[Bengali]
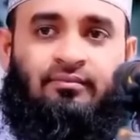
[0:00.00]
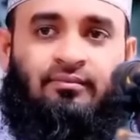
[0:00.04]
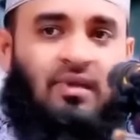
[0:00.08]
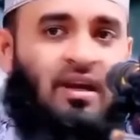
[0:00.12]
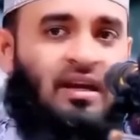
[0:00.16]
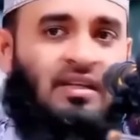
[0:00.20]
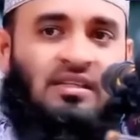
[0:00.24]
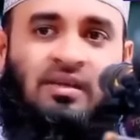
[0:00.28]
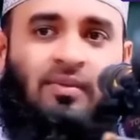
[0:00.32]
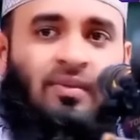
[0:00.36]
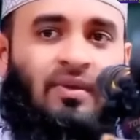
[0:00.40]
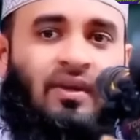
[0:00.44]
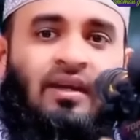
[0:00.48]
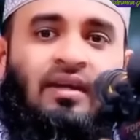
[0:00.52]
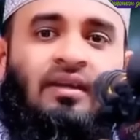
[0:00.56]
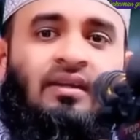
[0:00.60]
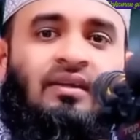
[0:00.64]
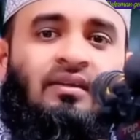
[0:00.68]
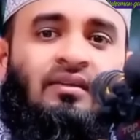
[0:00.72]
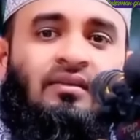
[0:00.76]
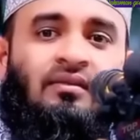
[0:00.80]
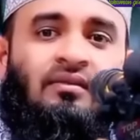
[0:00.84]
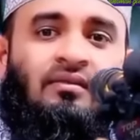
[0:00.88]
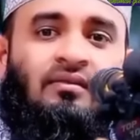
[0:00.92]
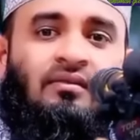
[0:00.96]
পারা যাবে না
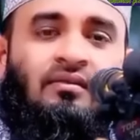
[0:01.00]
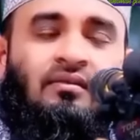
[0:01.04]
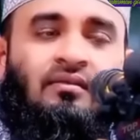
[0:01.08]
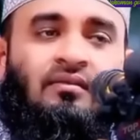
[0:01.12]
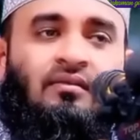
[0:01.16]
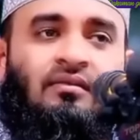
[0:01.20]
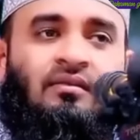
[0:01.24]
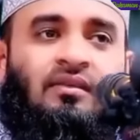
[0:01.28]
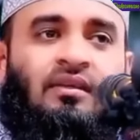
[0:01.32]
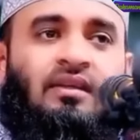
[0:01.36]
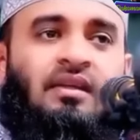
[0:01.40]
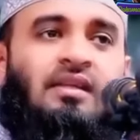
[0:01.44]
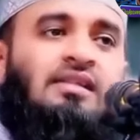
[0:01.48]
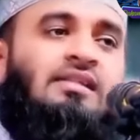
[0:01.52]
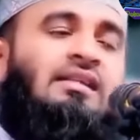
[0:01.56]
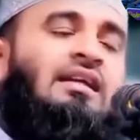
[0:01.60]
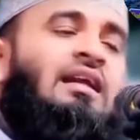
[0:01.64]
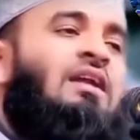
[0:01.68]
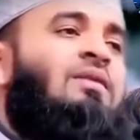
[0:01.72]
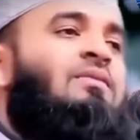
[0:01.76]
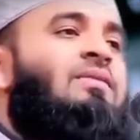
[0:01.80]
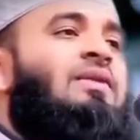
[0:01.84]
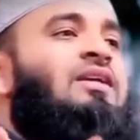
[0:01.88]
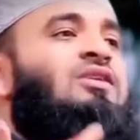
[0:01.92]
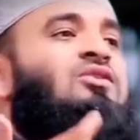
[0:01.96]

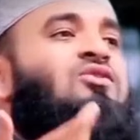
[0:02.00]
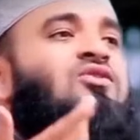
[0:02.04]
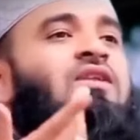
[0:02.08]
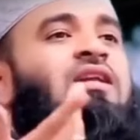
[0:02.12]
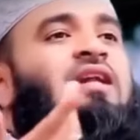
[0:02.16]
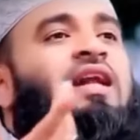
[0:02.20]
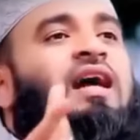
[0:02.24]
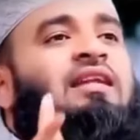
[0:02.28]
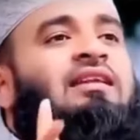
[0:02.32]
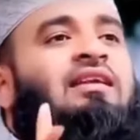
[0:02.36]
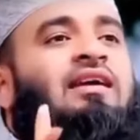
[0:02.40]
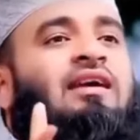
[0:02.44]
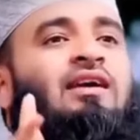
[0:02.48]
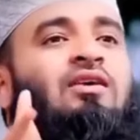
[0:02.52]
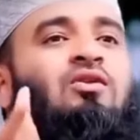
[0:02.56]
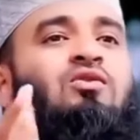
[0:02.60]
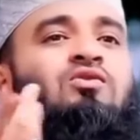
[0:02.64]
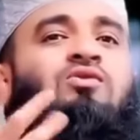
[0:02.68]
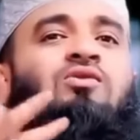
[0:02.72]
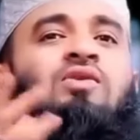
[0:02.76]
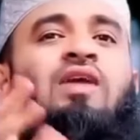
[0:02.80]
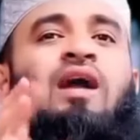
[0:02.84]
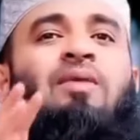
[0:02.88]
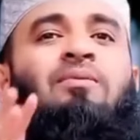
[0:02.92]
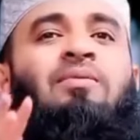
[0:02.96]
ছেলে মেয়ে যদি না থাকে
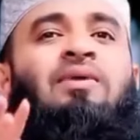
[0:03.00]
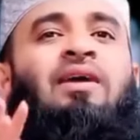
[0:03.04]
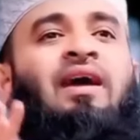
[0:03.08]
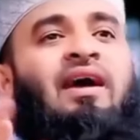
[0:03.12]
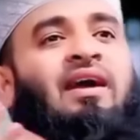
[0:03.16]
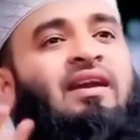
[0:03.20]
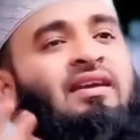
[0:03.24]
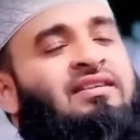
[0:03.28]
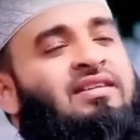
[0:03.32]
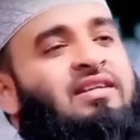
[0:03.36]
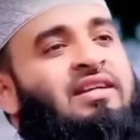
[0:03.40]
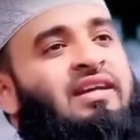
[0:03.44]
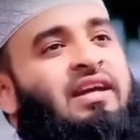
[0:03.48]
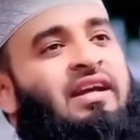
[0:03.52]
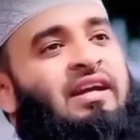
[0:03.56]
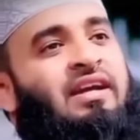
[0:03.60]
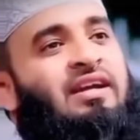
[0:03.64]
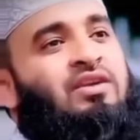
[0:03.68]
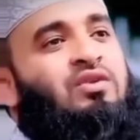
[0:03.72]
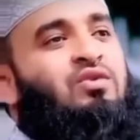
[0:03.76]
হুজুর আমি আর সে